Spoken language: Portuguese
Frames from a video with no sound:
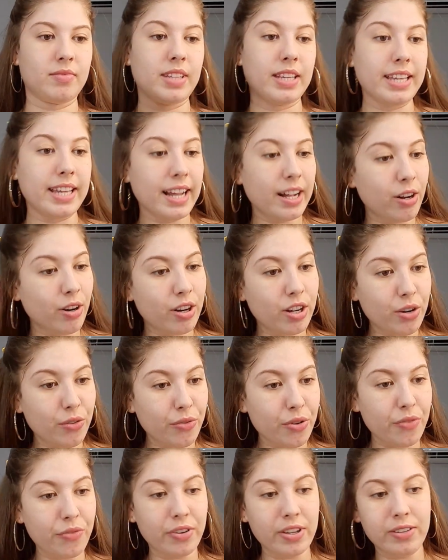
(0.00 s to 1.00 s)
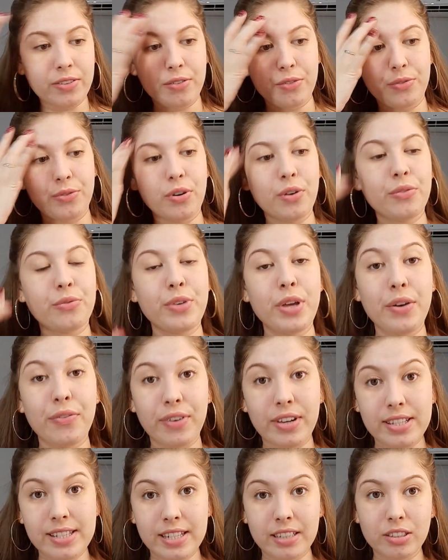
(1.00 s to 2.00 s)
E agora eu vou vir
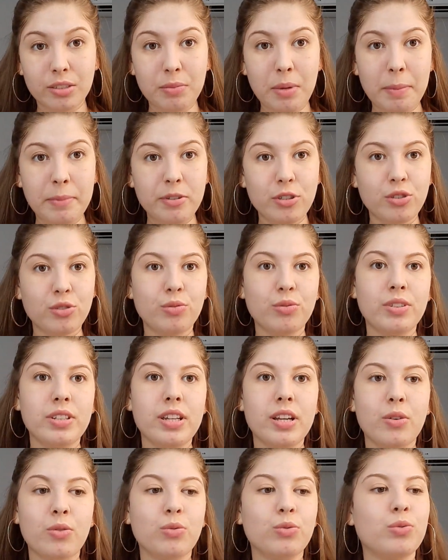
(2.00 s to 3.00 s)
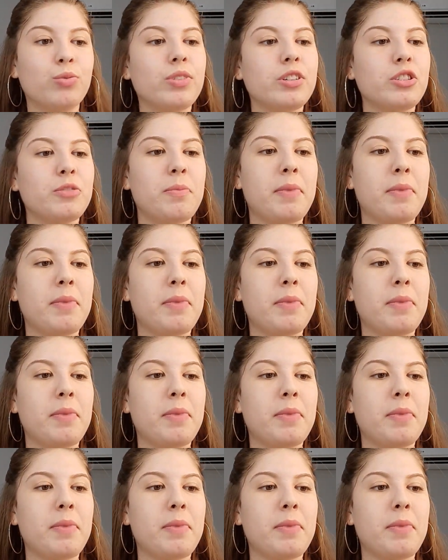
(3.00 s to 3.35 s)
fazendo uma misturinha com duas